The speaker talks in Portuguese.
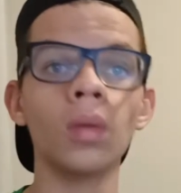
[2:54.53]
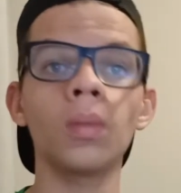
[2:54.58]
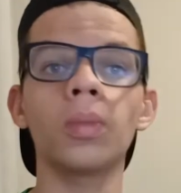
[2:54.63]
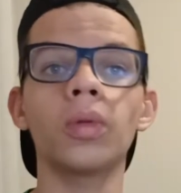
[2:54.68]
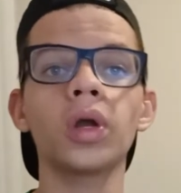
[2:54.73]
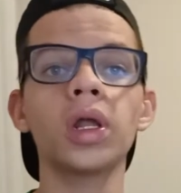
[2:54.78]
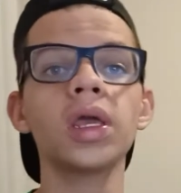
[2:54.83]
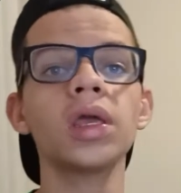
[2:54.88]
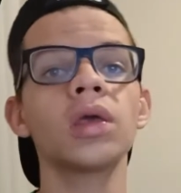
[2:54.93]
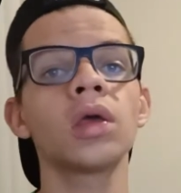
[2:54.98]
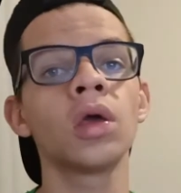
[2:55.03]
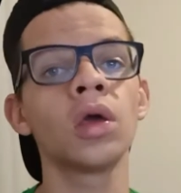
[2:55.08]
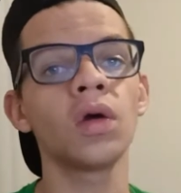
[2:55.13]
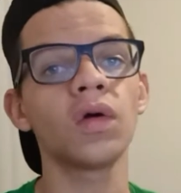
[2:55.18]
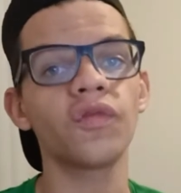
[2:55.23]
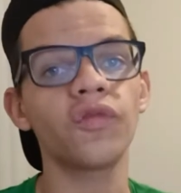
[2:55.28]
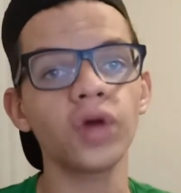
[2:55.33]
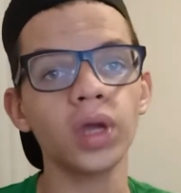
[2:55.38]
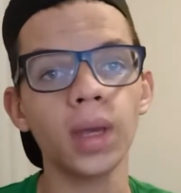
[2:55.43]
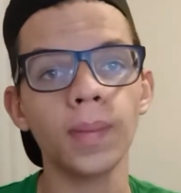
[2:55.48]
Porém,
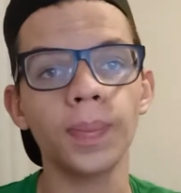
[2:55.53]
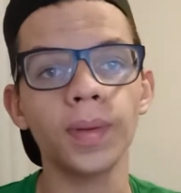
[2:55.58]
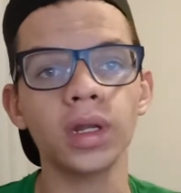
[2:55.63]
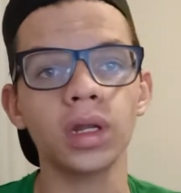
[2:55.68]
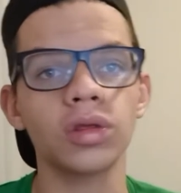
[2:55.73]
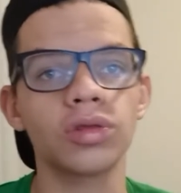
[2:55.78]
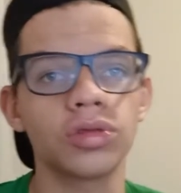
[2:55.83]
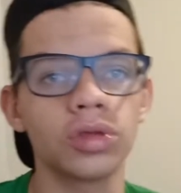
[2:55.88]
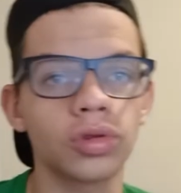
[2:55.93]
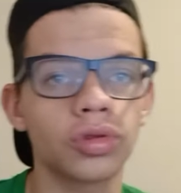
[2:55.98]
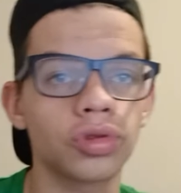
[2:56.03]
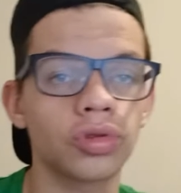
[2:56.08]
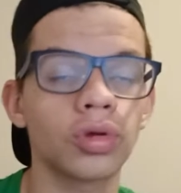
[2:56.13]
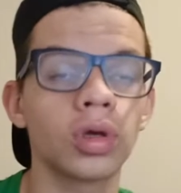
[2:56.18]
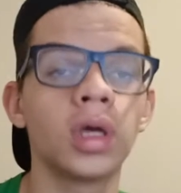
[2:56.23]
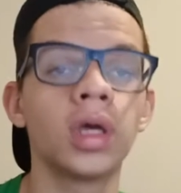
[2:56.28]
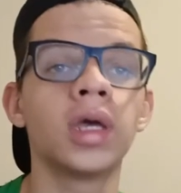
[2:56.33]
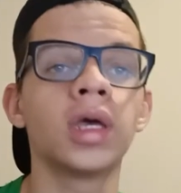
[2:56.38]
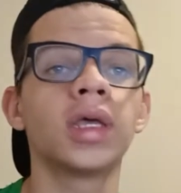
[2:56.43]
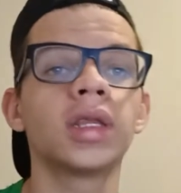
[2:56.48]
foi apenas isso.
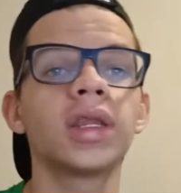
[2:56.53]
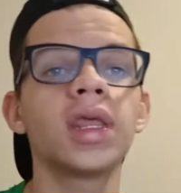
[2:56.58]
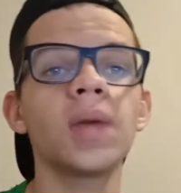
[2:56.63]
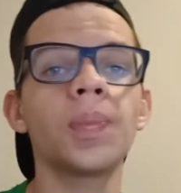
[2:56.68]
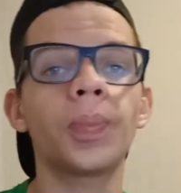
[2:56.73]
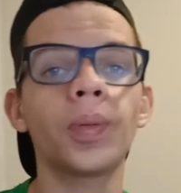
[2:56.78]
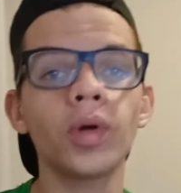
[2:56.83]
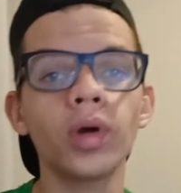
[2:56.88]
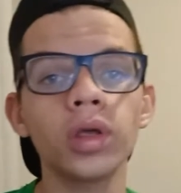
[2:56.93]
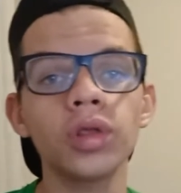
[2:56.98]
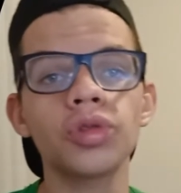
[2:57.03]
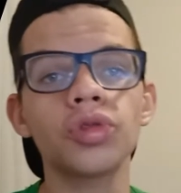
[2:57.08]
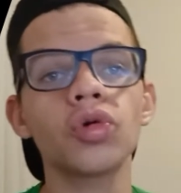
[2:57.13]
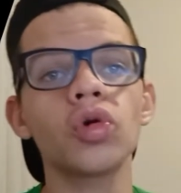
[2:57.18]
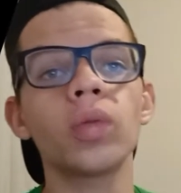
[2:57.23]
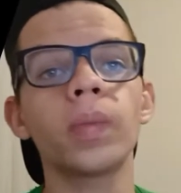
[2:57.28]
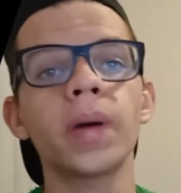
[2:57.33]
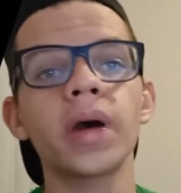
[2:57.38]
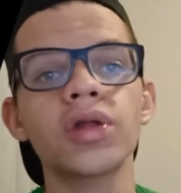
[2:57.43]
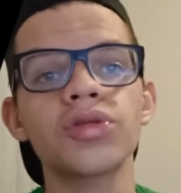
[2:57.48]
Depois,
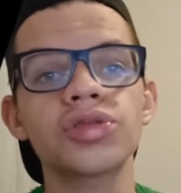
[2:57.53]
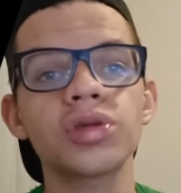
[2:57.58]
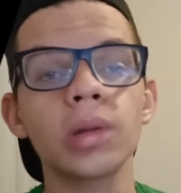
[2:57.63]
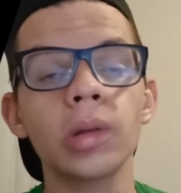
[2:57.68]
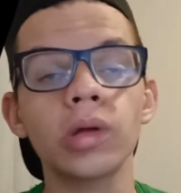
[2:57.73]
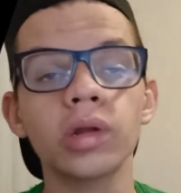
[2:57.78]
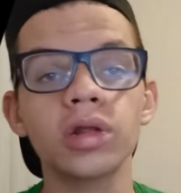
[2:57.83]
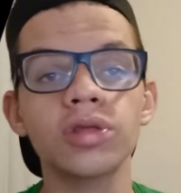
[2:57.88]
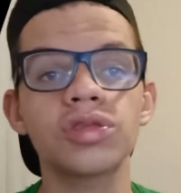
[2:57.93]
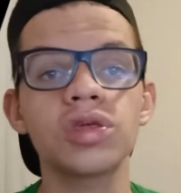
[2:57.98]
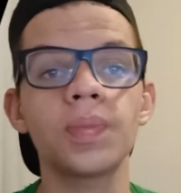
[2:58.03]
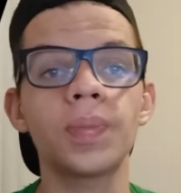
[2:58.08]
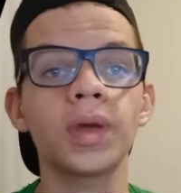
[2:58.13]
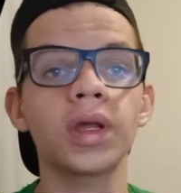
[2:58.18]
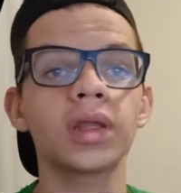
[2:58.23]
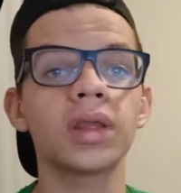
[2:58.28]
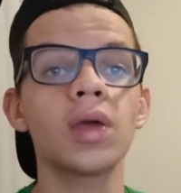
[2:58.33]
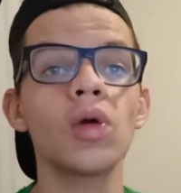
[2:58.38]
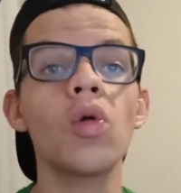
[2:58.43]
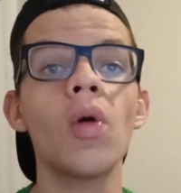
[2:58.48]
o Barcelona se
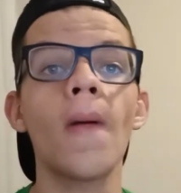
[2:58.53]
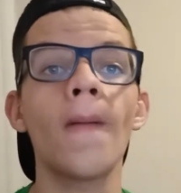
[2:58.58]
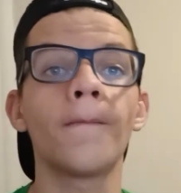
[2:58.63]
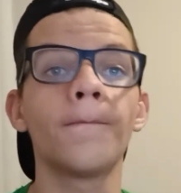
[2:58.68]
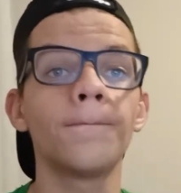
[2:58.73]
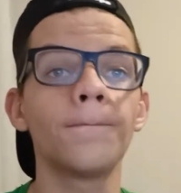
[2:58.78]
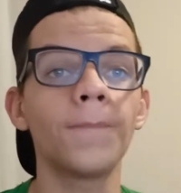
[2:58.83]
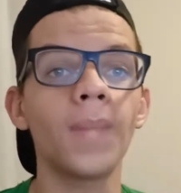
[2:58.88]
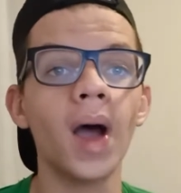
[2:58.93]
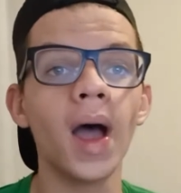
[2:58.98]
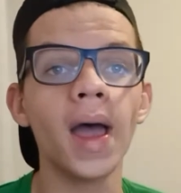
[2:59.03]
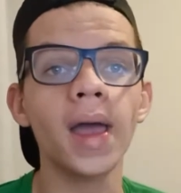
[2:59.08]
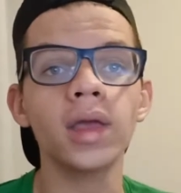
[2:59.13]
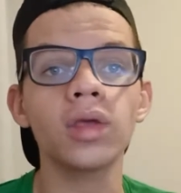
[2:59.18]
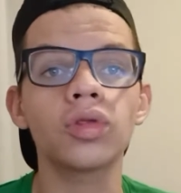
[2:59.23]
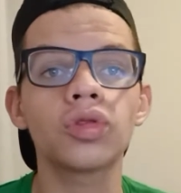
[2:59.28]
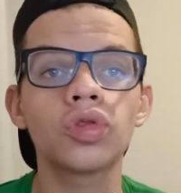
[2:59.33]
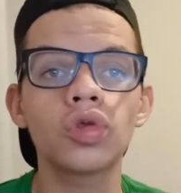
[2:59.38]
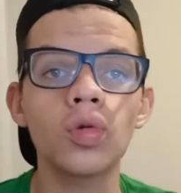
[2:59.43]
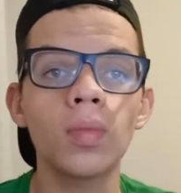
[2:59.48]
perdeu
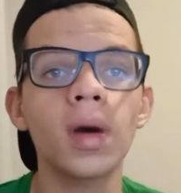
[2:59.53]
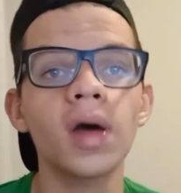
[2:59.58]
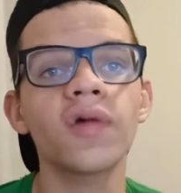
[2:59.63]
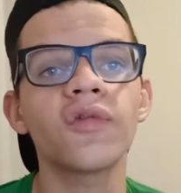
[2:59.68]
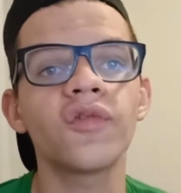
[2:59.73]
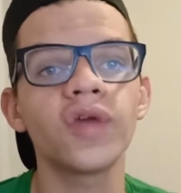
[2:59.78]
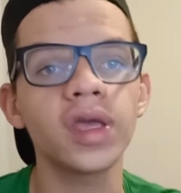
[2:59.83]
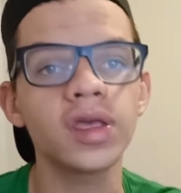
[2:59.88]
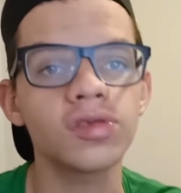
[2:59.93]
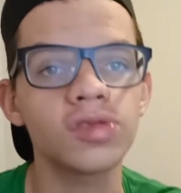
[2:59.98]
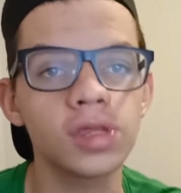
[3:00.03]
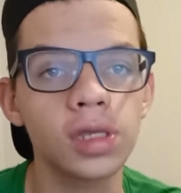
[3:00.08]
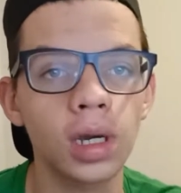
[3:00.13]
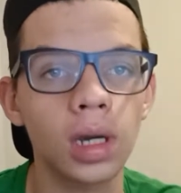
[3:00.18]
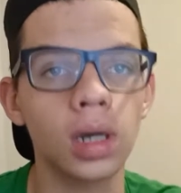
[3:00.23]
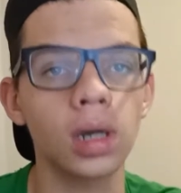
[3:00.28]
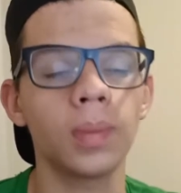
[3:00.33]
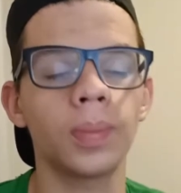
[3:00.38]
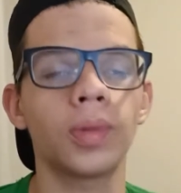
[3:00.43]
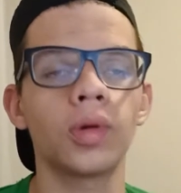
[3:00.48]
mais uma vez em
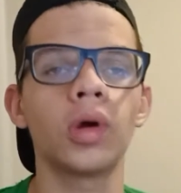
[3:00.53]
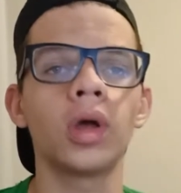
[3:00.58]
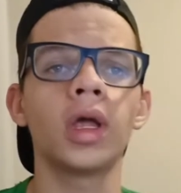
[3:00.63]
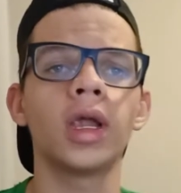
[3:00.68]
campo.